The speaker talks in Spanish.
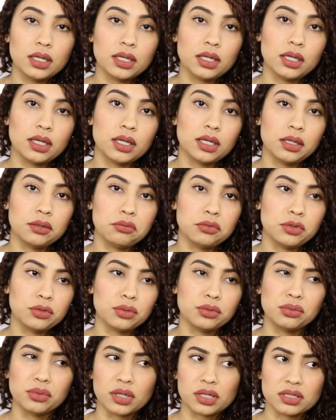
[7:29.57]
Eh, yo
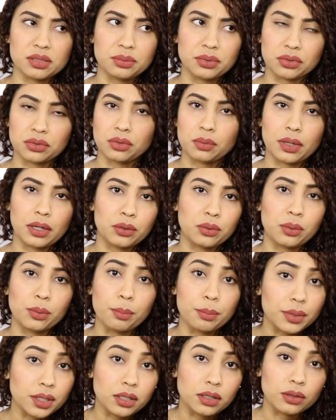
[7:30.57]
no, nunca se portó mal
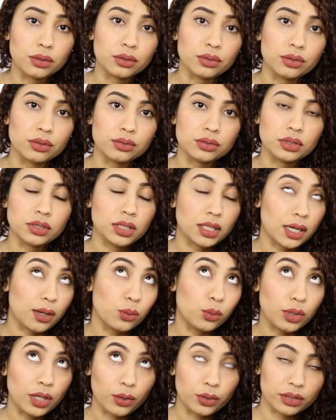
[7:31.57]
conmigo, ni
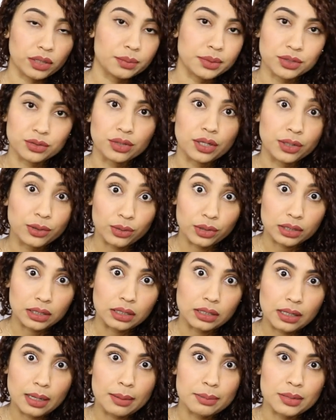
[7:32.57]
aún la otra persona que yo le
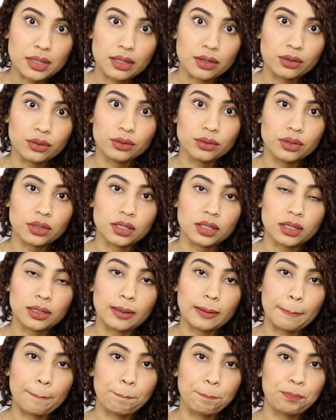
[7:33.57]
tenía miedo.
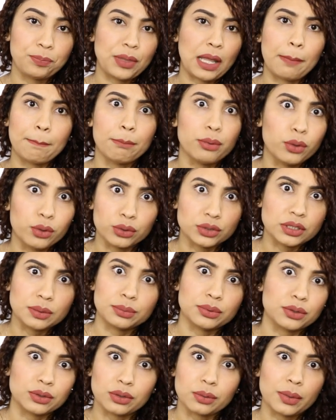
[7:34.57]
Eh, tampoco se
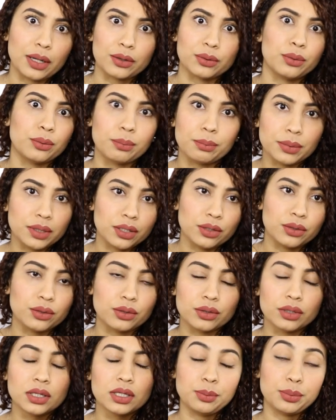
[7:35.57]
portó mal
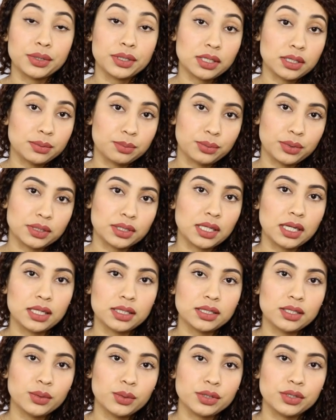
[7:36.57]
conmigo. Pues, pues qué
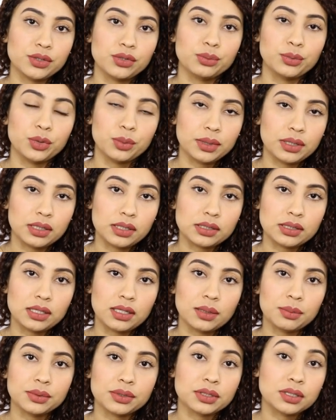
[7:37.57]
les digo, he sido muy
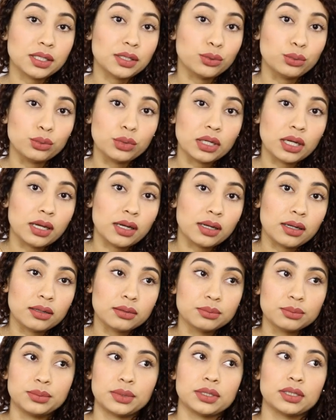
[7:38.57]
bendecida, pues que nunca,
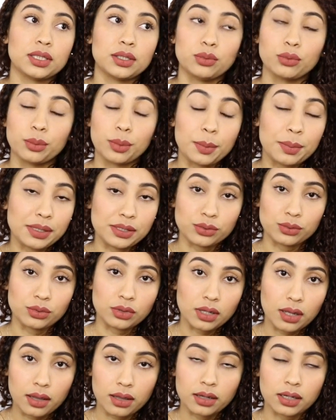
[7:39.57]
pues que no me pasó
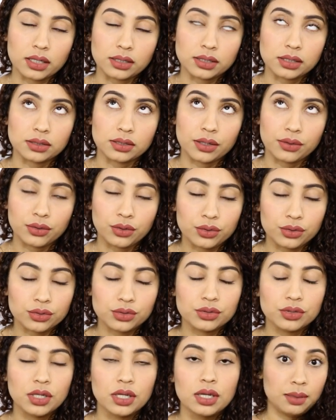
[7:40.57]
nada, gracias a
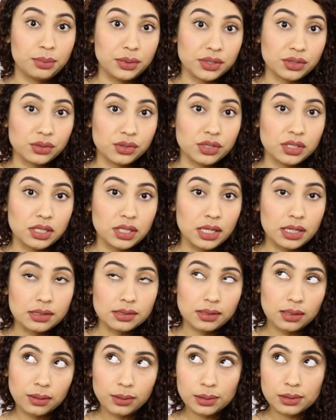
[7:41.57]
Dios. Y pues cocinar
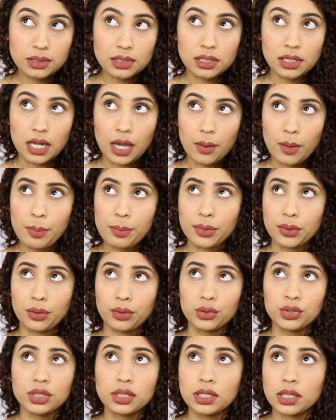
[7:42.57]
sí cocinaba, pero
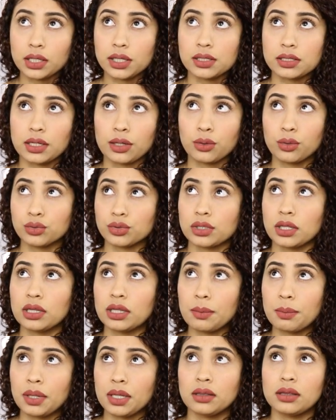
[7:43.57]
yo tenía que estar
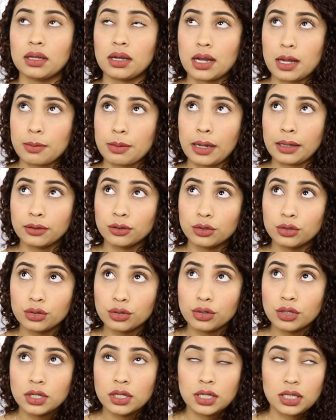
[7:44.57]
constantemente
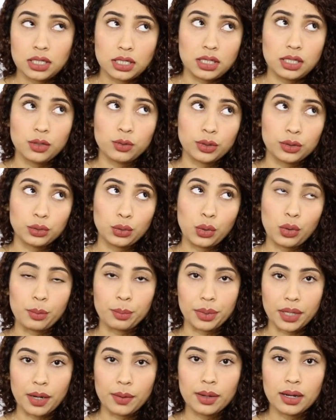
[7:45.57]
lavando y cuando
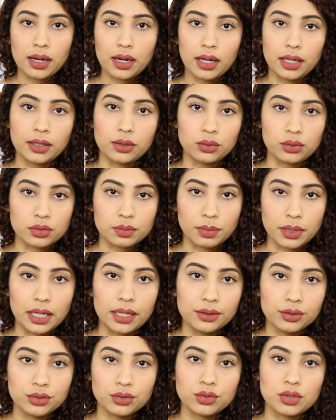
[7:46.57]
compraba like, los
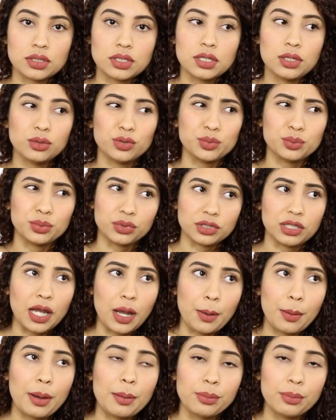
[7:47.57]
platos o así los
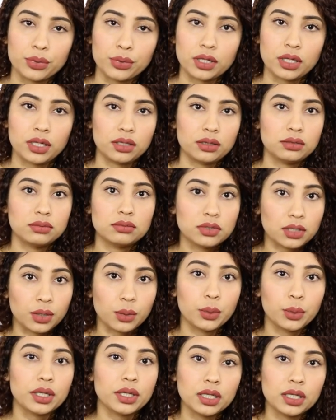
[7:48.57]
botaba porque
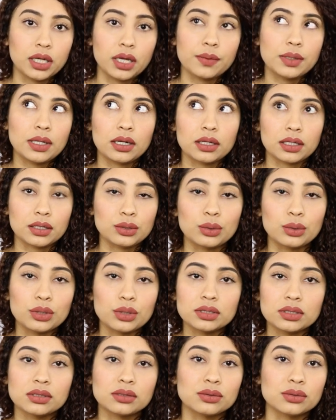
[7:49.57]
recuerden que habían
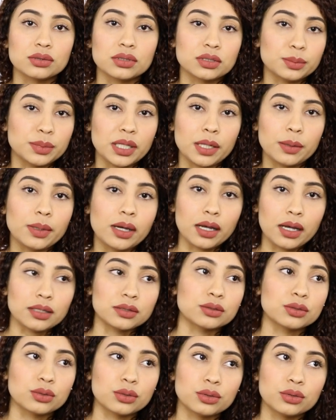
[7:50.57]
ratones, entonces me daba
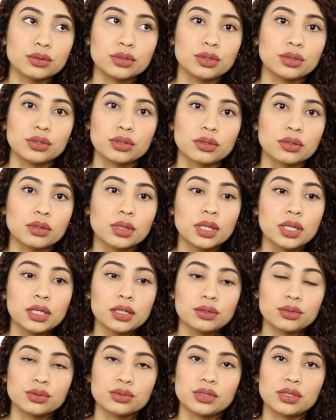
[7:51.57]
asco, you know.
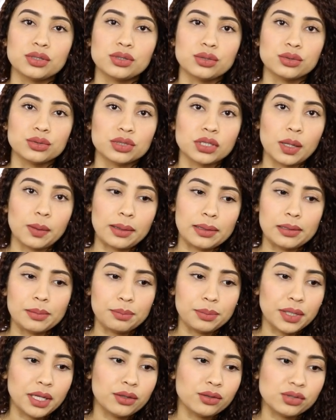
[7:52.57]
Entonces yo estaba
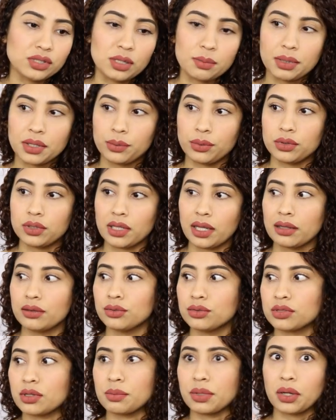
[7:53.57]
limpiando, siempre
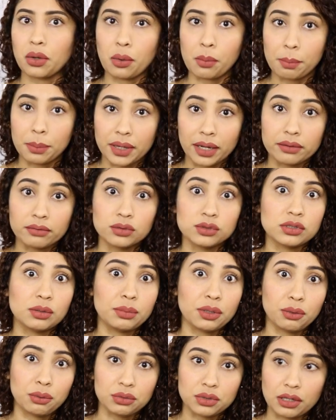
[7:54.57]
botando, siempre comprando,
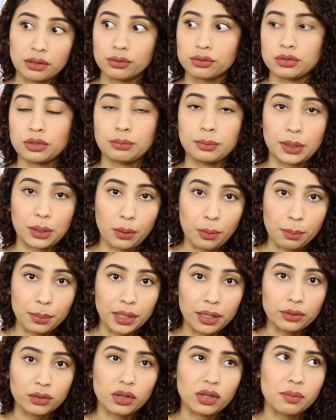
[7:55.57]
siempre botando, siempre
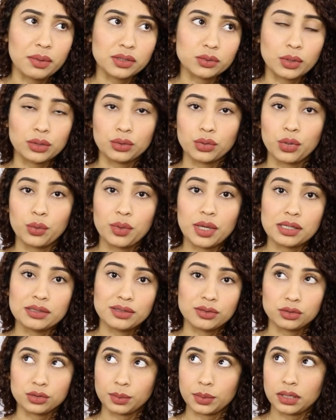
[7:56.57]
comprando. Además cuando llovía
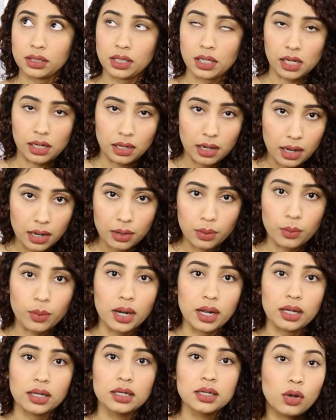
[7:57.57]
se nos metía el
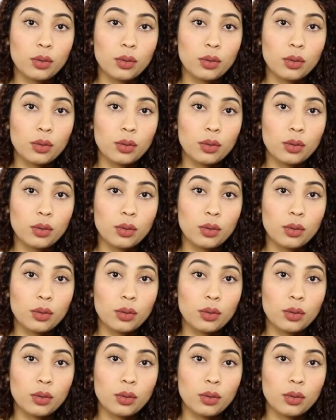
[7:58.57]
agua.